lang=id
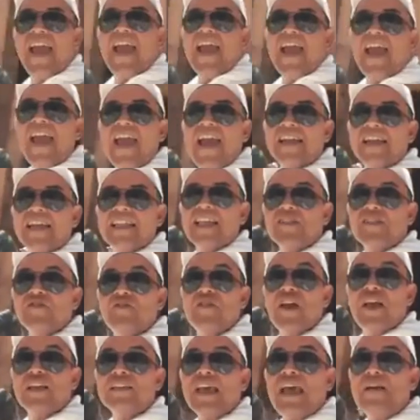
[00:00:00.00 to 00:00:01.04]
Nah, kita
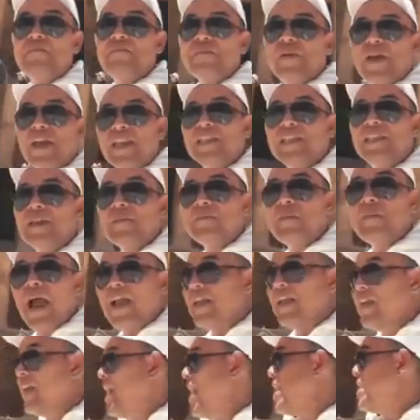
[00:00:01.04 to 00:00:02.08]
sudah sampai di
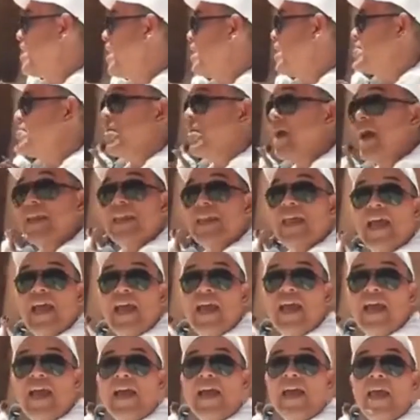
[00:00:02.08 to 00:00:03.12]
sebagian
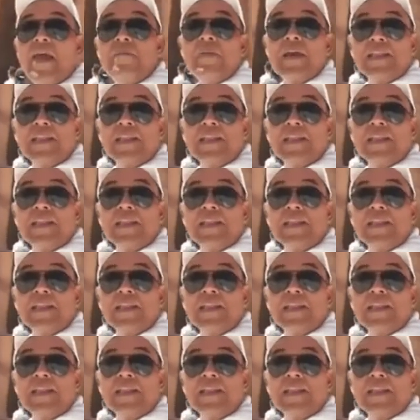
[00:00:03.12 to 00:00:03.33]
daripada